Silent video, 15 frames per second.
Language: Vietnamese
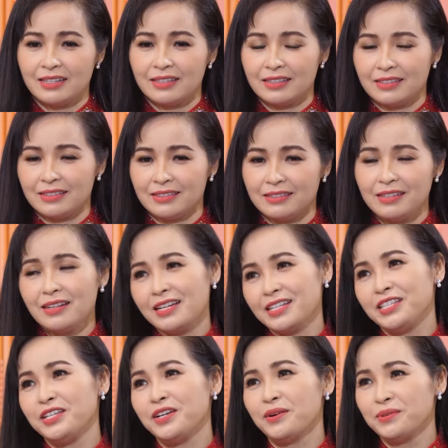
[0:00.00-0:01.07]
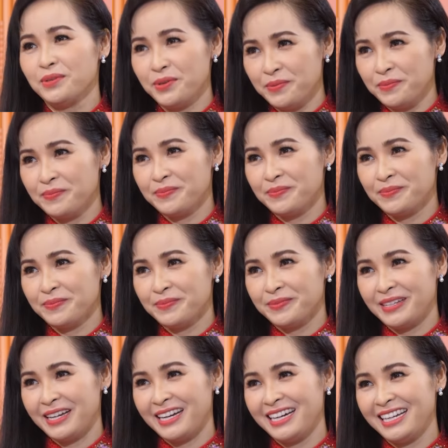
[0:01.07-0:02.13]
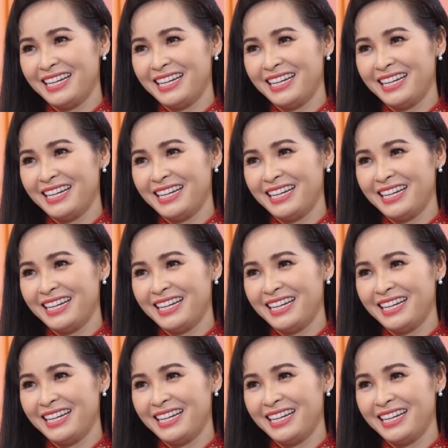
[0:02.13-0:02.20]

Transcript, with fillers: uh, rất là chiều nhung đó